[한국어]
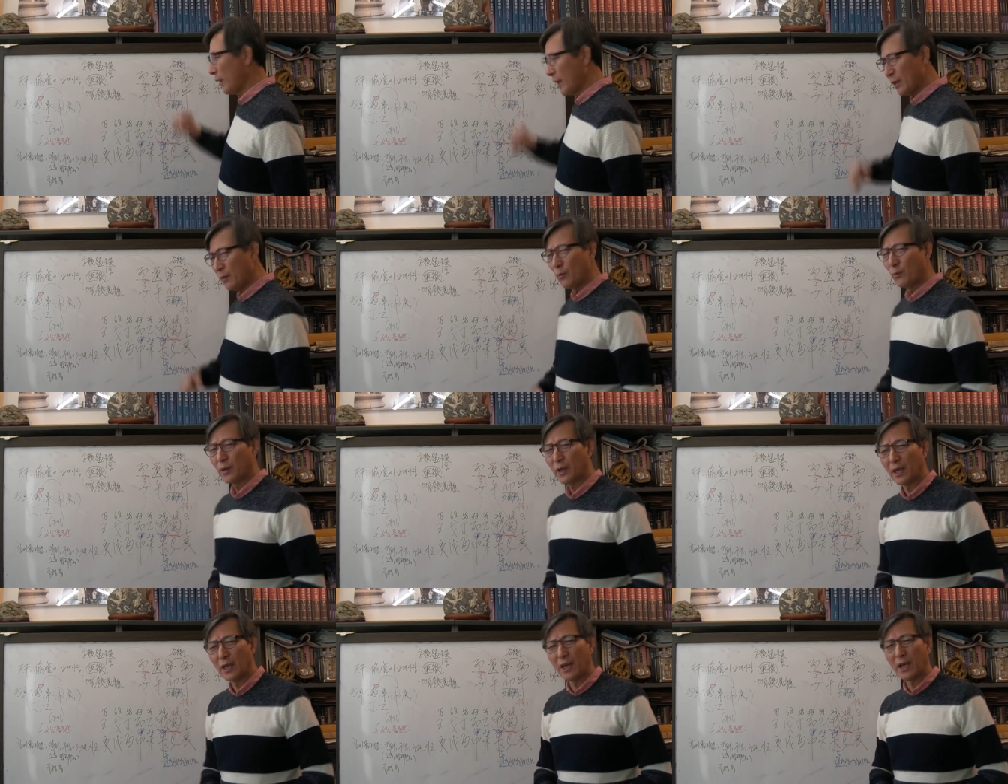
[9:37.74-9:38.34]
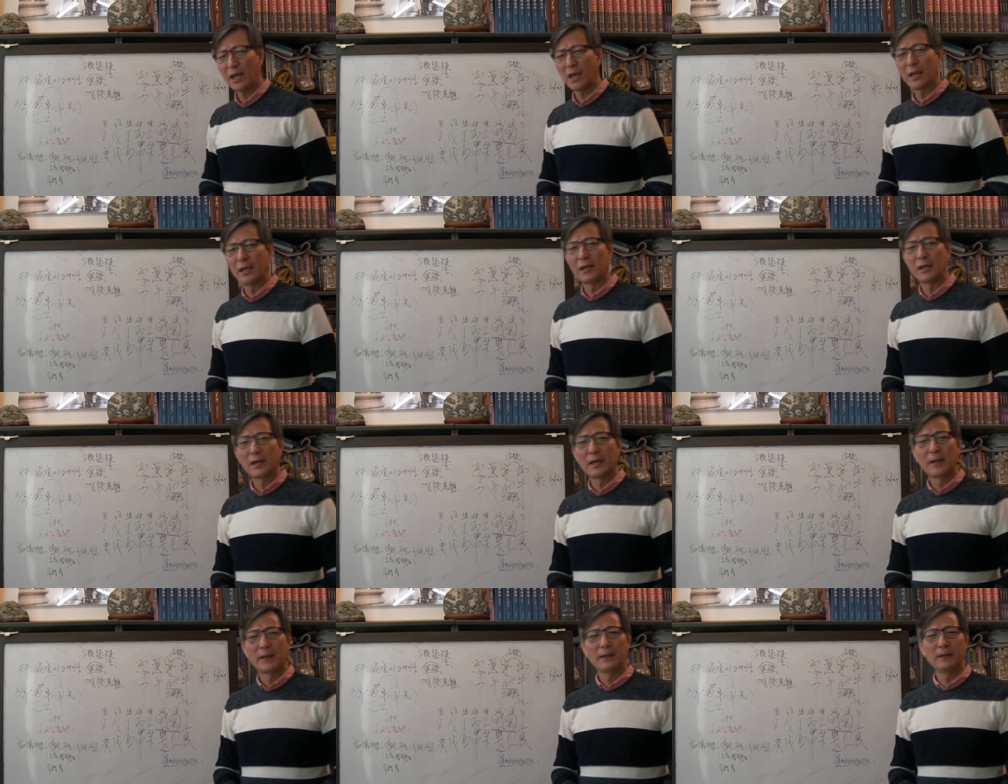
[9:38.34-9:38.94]
외롭게
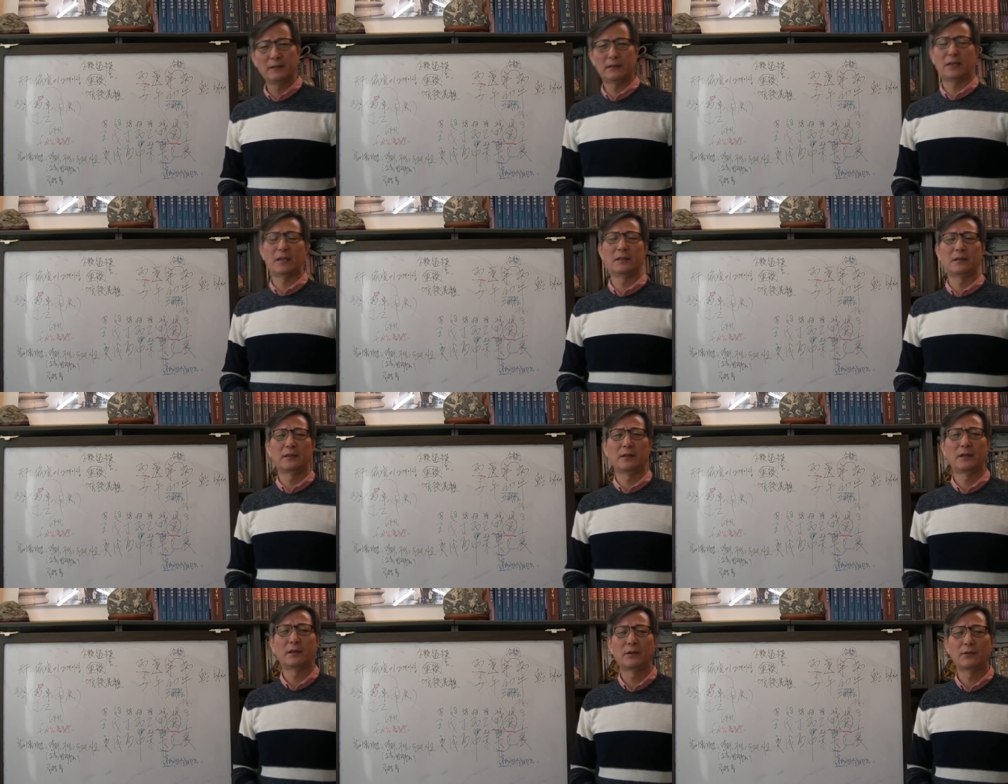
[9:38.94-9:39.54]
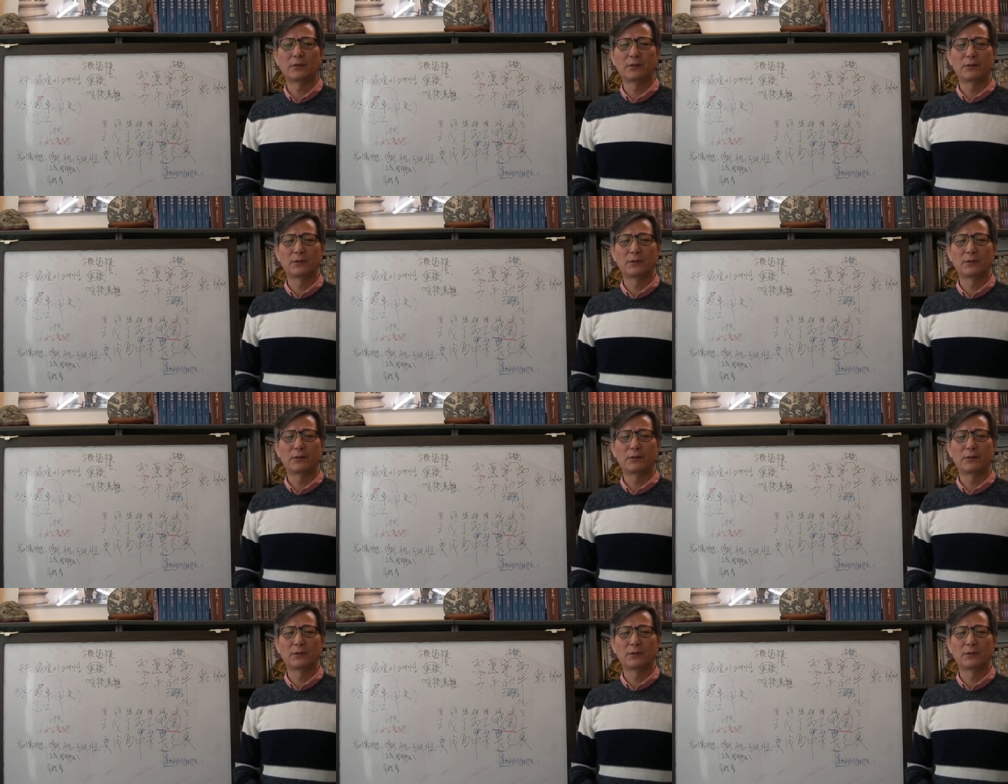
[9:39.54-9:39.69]
있다 이거예요.